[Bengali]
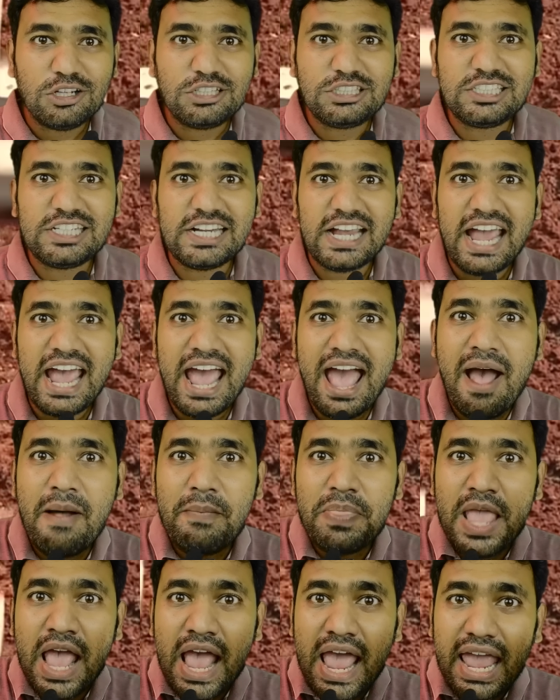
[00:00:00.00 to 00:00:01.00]
হচ্ছে
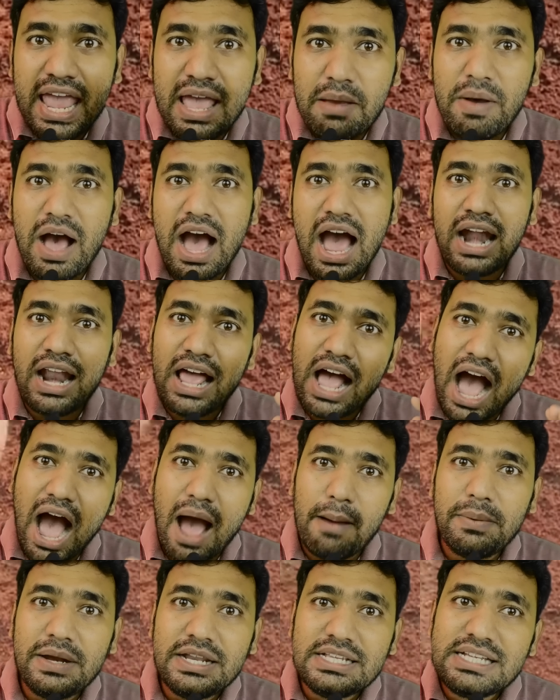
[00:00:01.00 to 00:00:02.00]
এবার
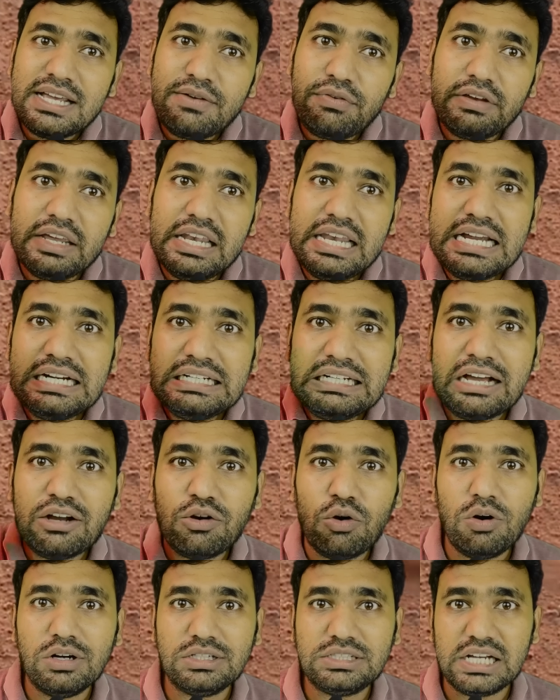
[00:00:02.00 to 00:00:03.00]
আপনি যে ফিলিংটা
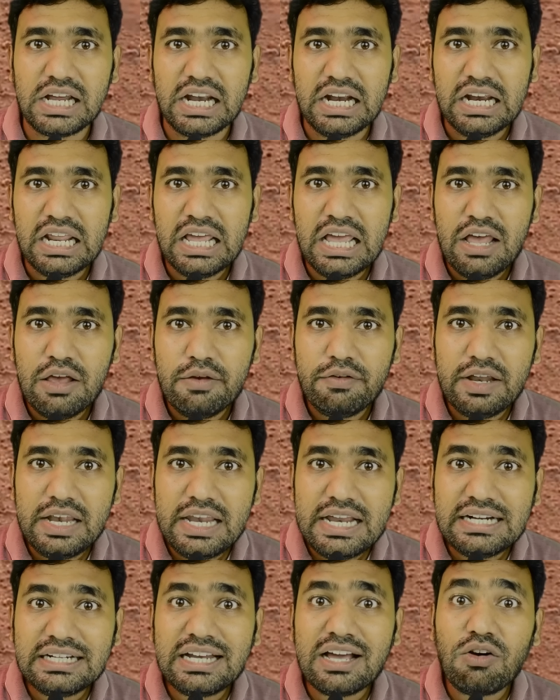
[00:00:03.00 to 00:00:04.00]
করছেন
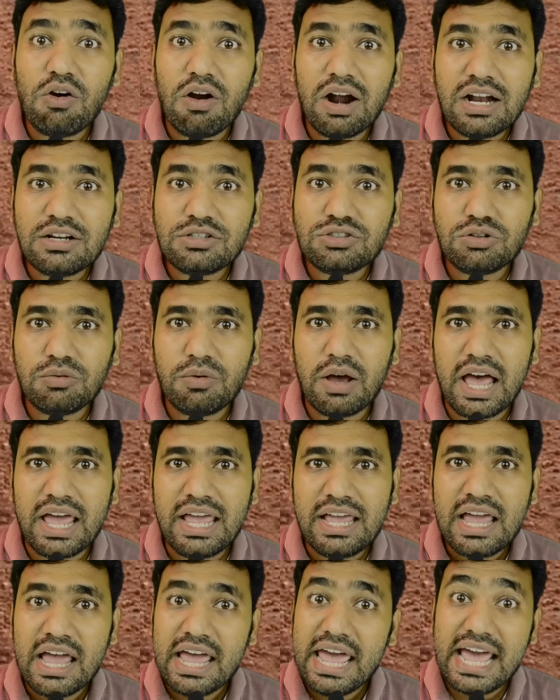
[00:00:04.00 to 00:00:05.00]
ফিলিংটা করার সময়
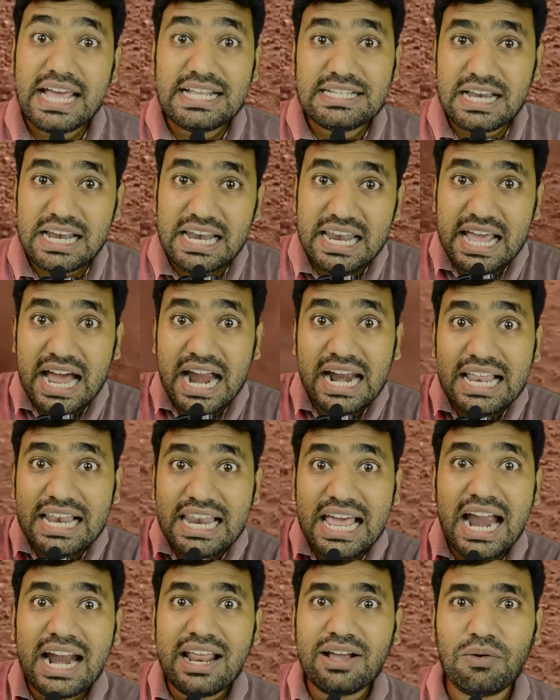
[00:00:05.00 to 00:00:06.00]
এই যে লেয়ারে
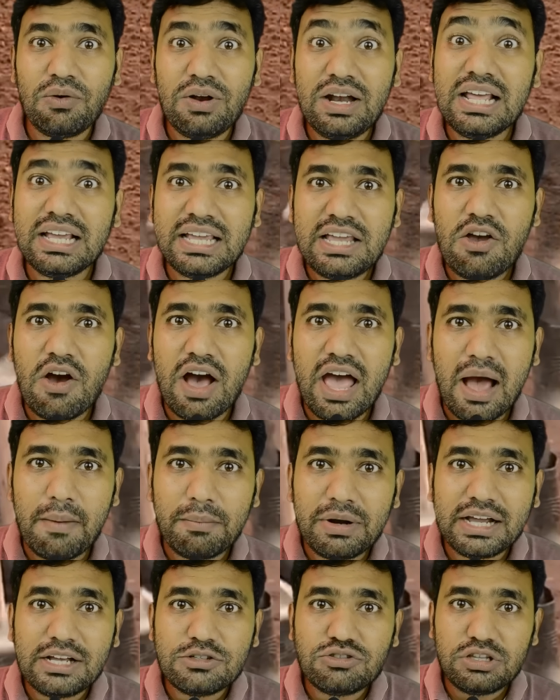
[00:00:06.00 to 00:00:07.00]
লেয়ারে করলে কি হয়
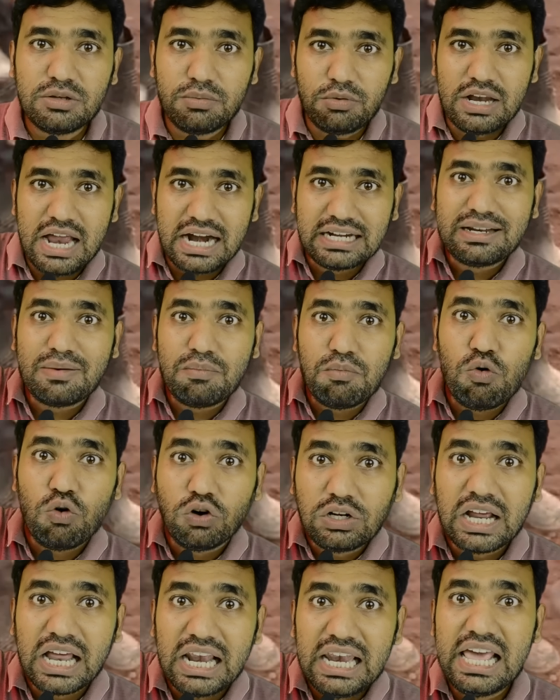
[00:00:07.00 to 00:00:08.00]
আপনাকে যদি বলি একটা
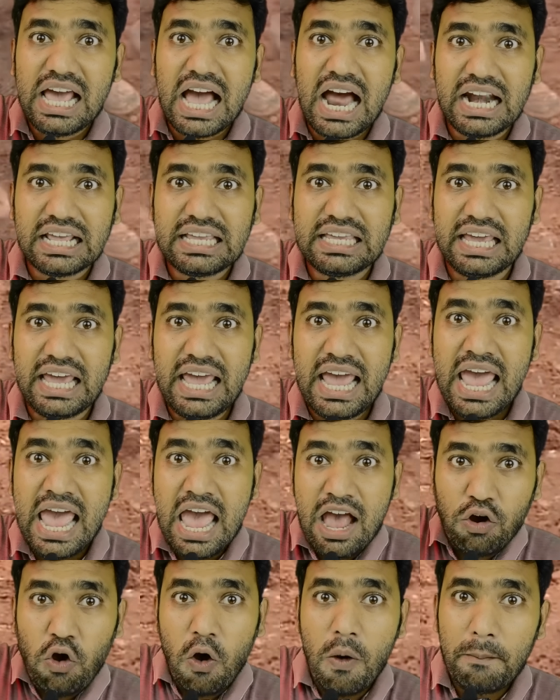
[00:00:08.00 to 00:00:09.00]
মোটা লেয়ারকে
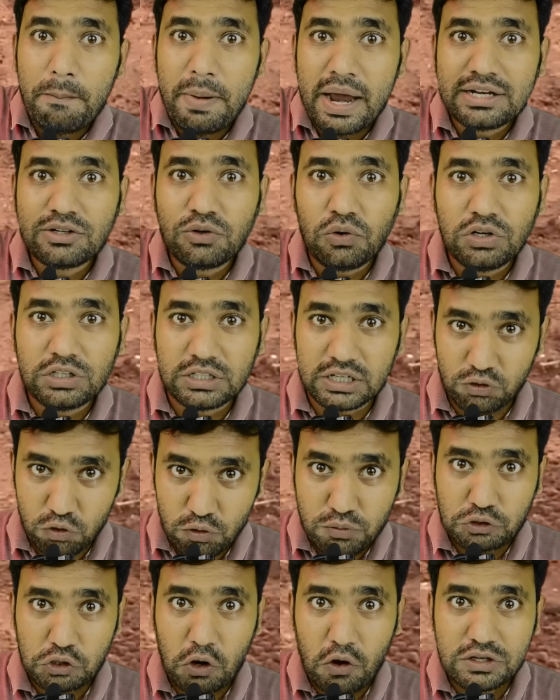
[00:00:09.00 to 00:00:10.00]
কম্প্যাক্ট করতে
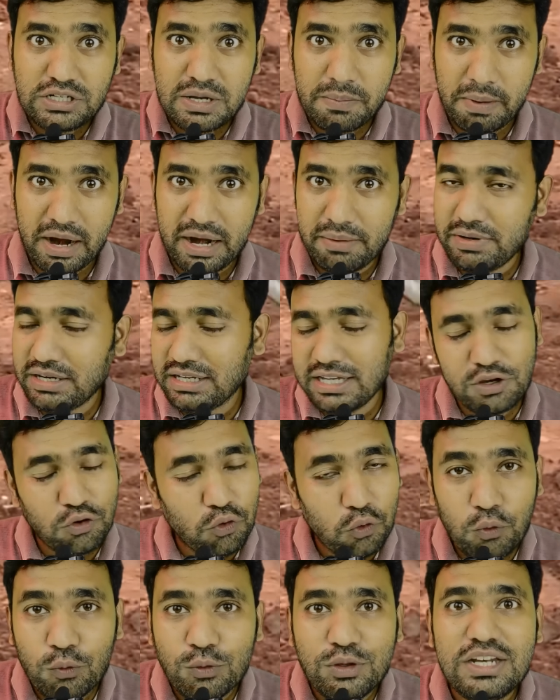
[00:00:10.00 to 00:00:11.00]
খুব সহজে পারবেন কি
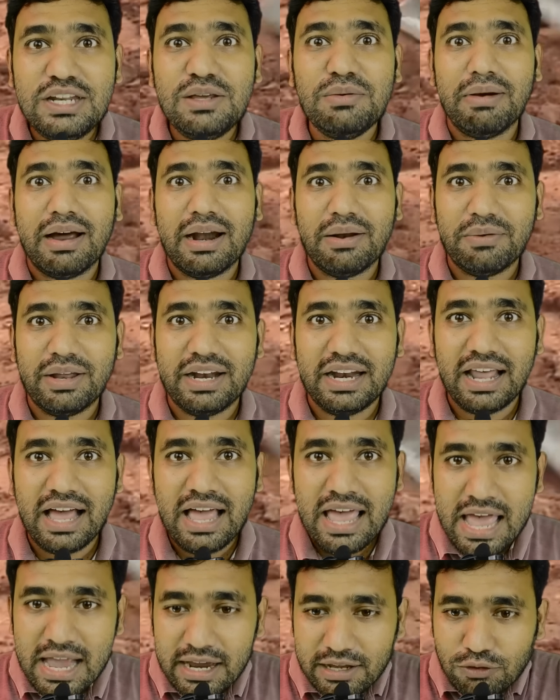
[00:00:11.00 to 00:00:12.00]
কোনো দিনই পারবেন না
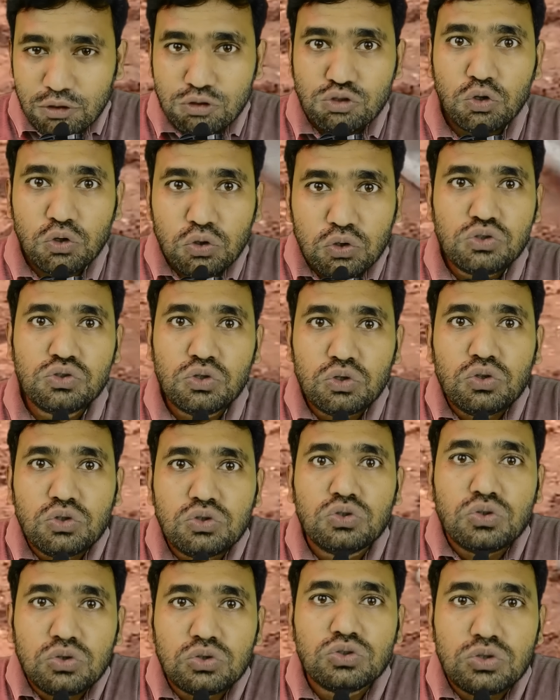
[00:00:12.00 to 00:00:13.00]
কিন্তু ছোট ছোট
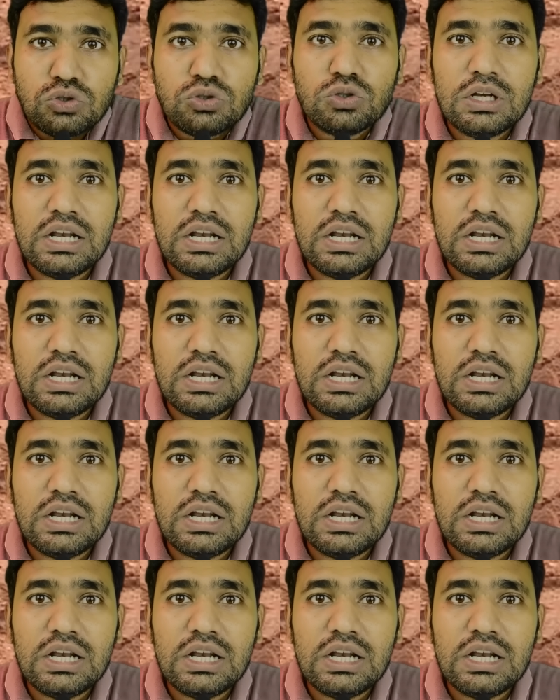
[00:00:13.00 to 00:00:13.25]
ছোট ছোট